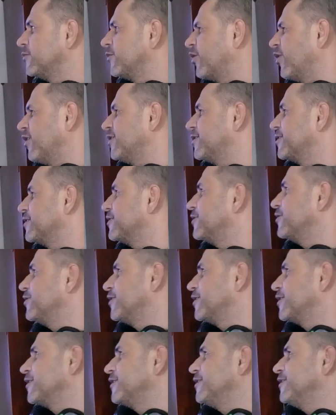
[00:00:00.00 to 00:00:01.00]
Nossa
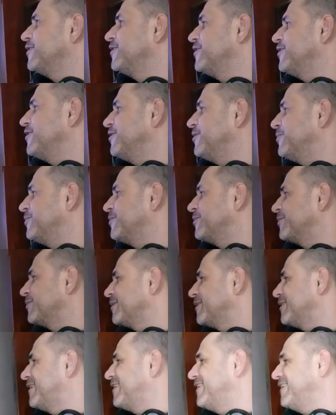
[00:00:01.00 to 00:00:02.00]
senhora, The Sims,
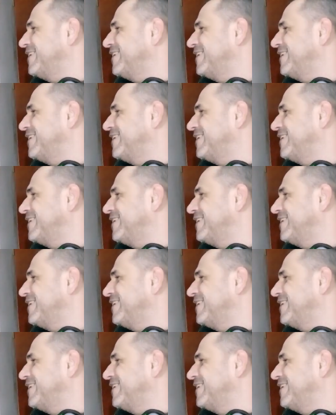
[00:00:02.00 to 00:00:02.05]
mano.